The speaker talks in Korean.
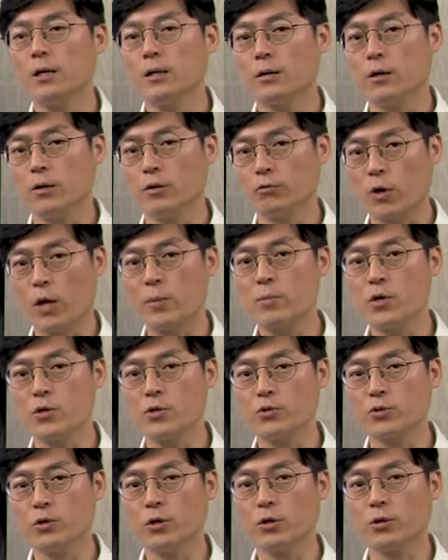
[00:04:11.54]
어,
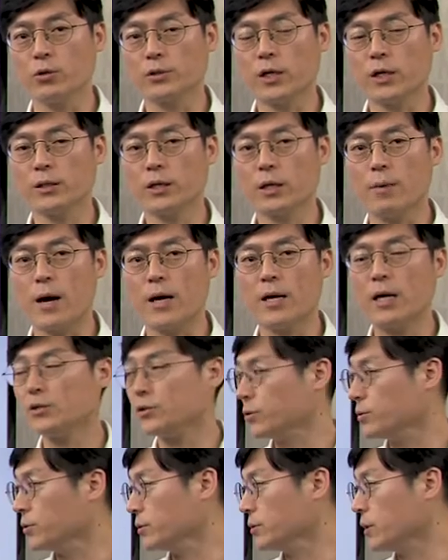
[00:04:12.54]
되면서 상당히
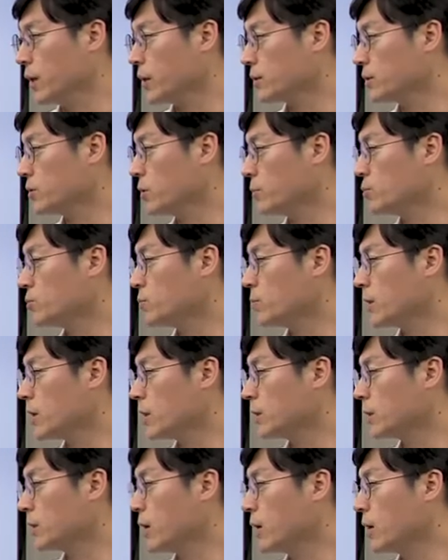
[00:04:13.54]
많아졌는데 그것뿐만
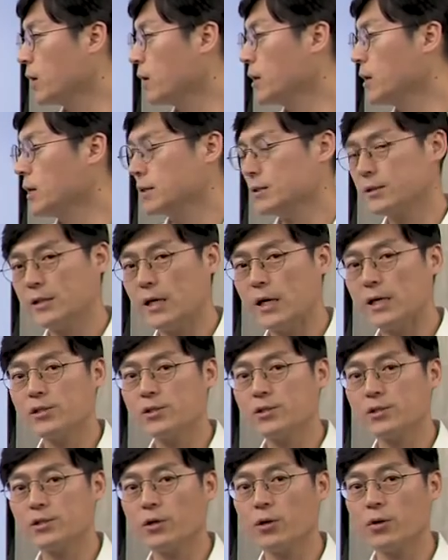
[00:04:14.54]
아니라
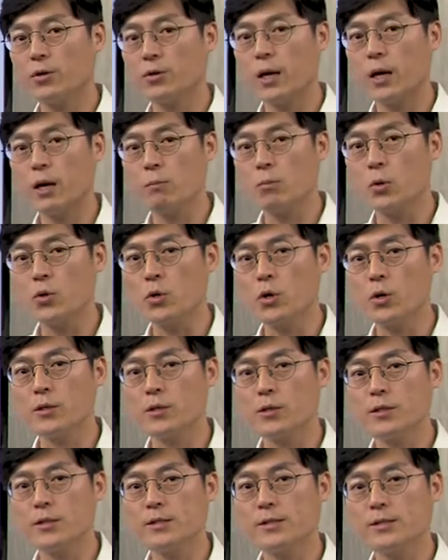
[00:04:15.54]
센서가
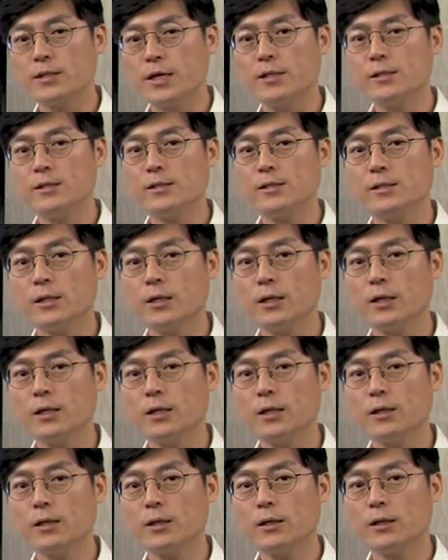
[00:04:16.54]
모여있는
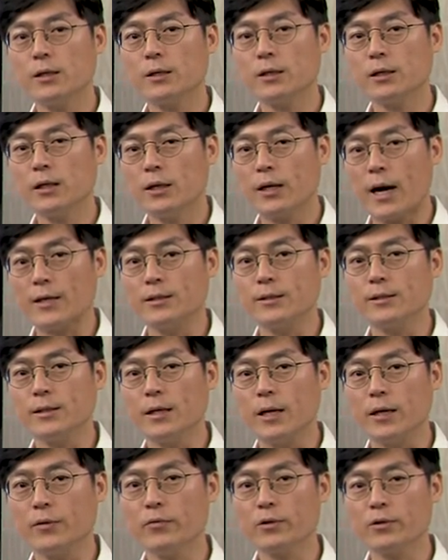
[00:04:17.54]
센싱이
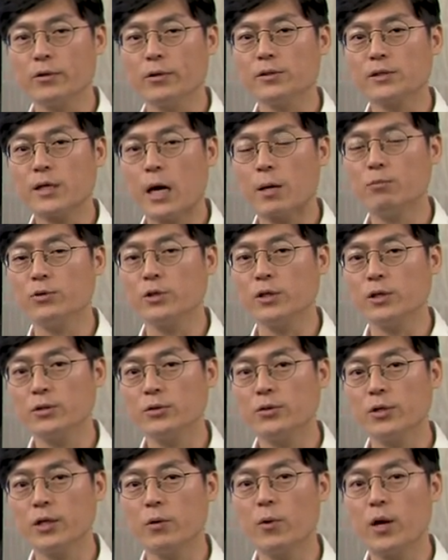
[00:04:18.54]
가능한 그런 사물
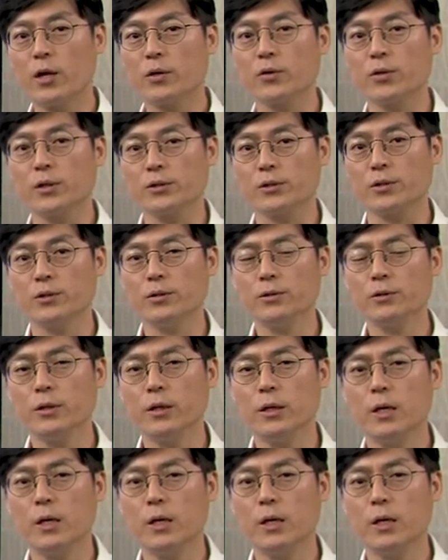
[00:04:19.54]
인터넷 환경에서는